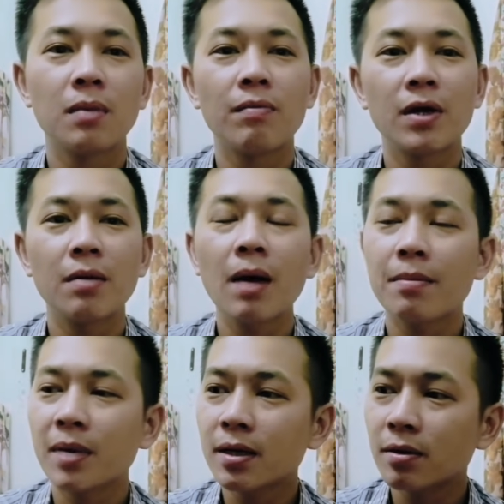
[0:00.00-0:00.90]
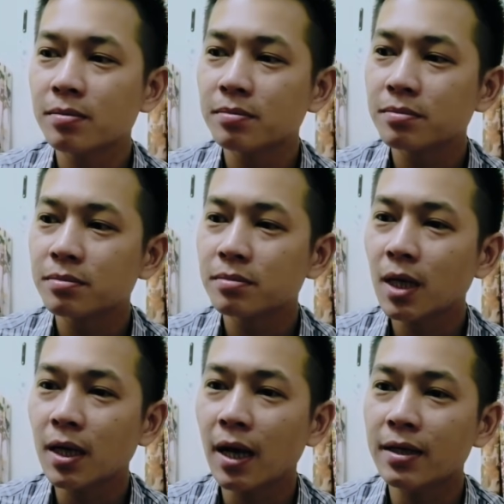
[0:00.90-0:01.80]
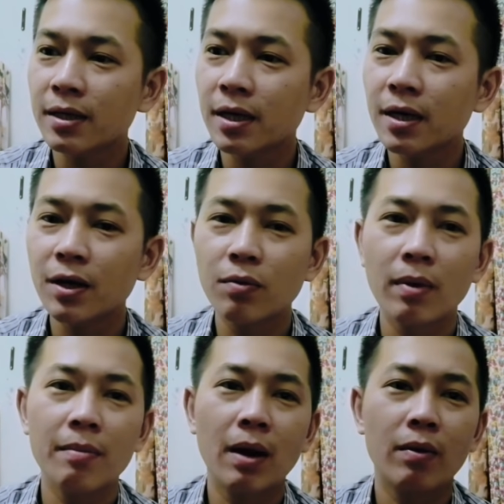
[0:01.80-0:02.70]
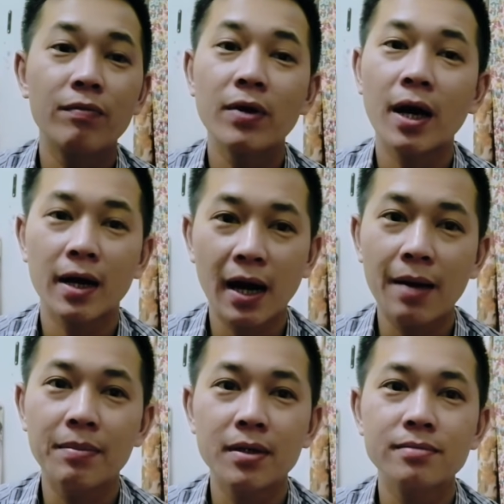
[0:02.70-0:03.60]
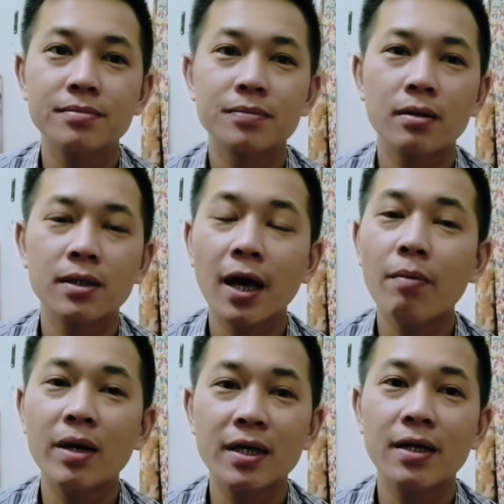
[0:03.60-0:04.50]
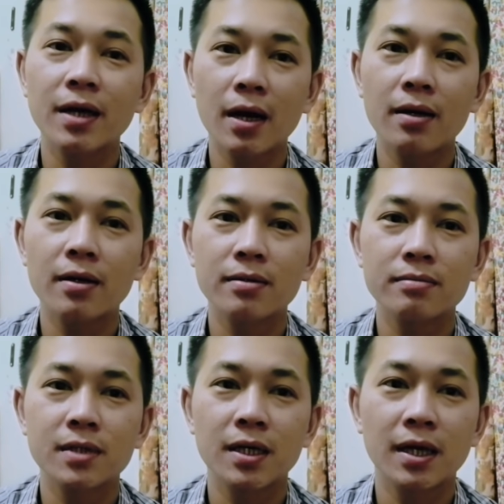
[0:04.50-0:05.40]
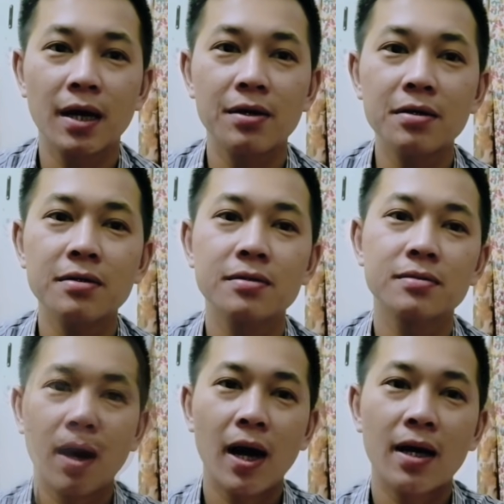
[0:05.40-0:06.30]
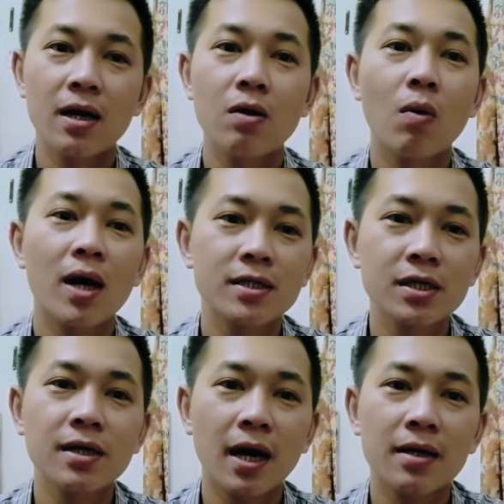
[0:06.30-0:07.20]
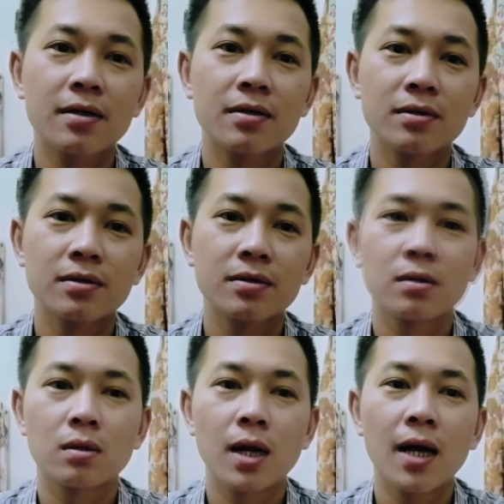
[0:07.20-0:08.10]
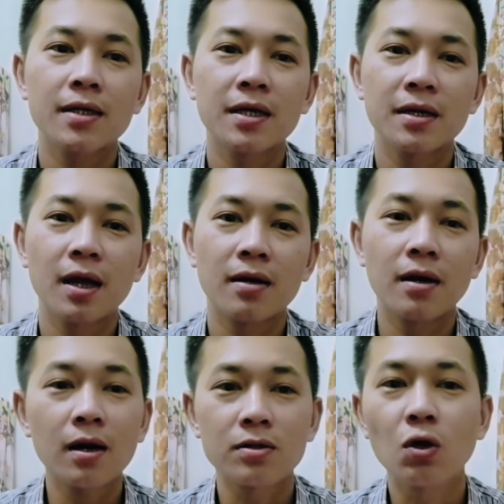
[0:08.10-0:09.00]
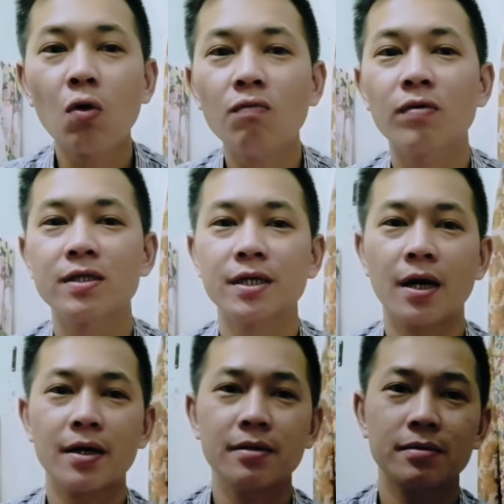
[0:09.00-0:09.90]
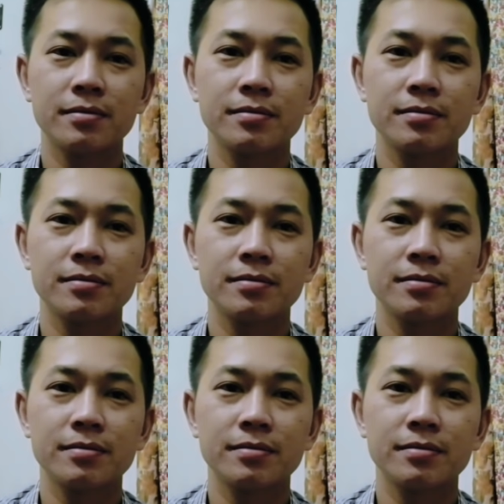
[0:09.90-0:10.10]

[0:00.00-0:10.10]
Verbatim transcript: bởi vì các bạn biết không tất cả những cái điều mà bà Nguyễn Phương Hằng làm theo mình nhìn nhận thì nhà nước và cơ quan chức năng đang nhìn nhận rất là tốt về chị ấy